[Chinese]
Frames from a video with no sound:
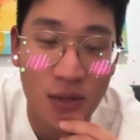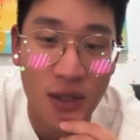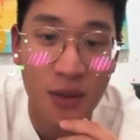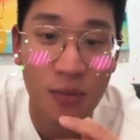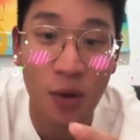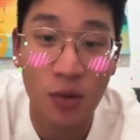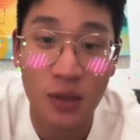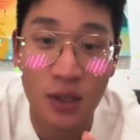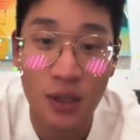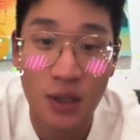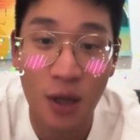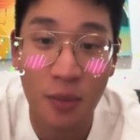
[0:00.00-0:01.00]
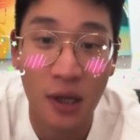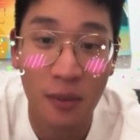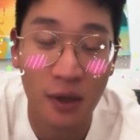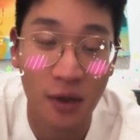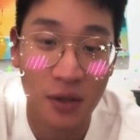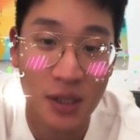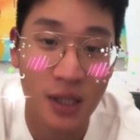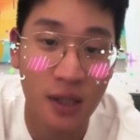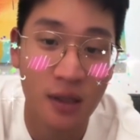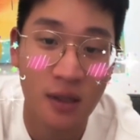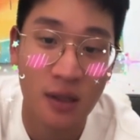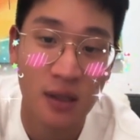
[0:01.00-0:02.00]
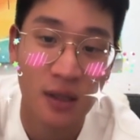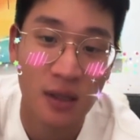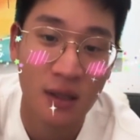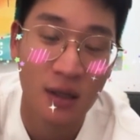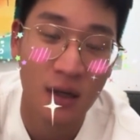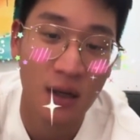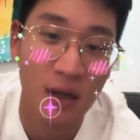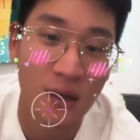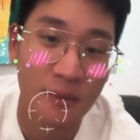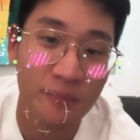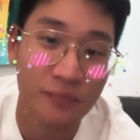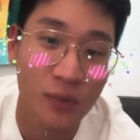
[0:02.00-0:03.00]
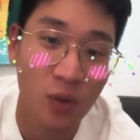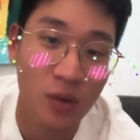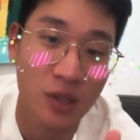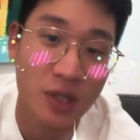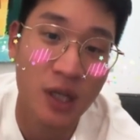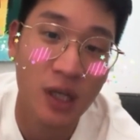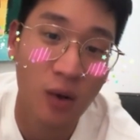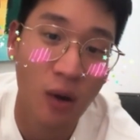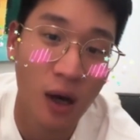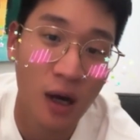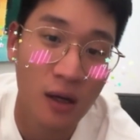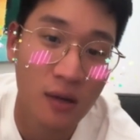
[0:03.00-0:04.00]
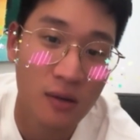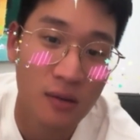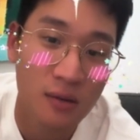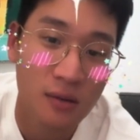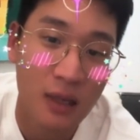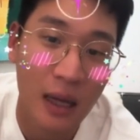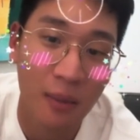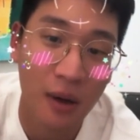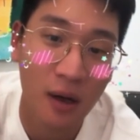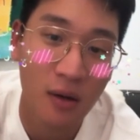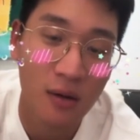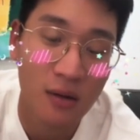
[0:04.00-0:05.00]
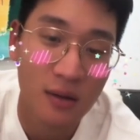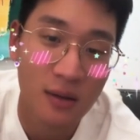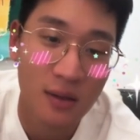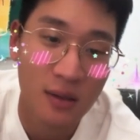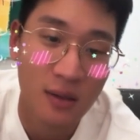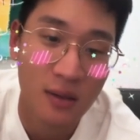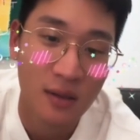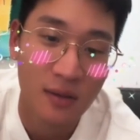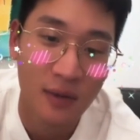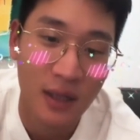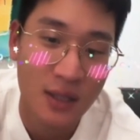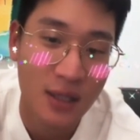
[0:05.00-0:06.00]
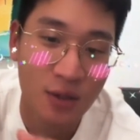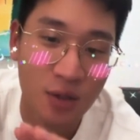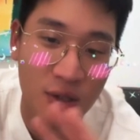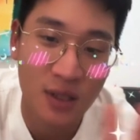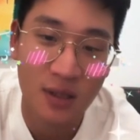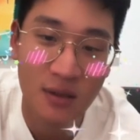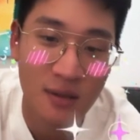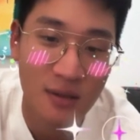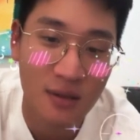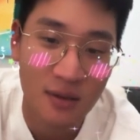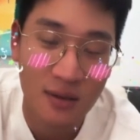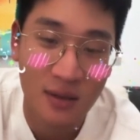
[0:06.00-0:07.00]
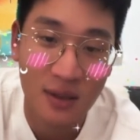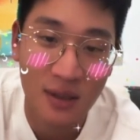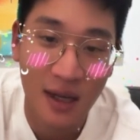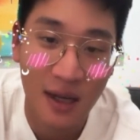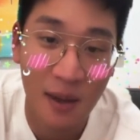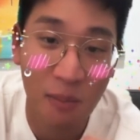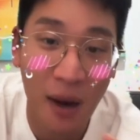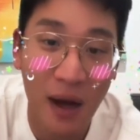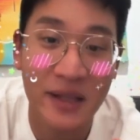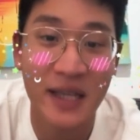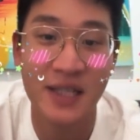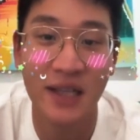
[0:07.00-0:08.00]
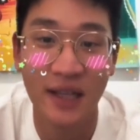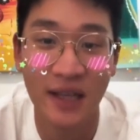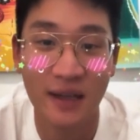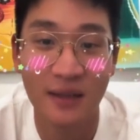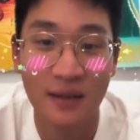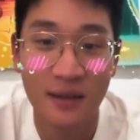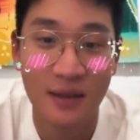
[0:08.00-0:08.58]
今天拍照片里面有一些，嗯，我的气话大炮。反正今天就是很忙的一整天，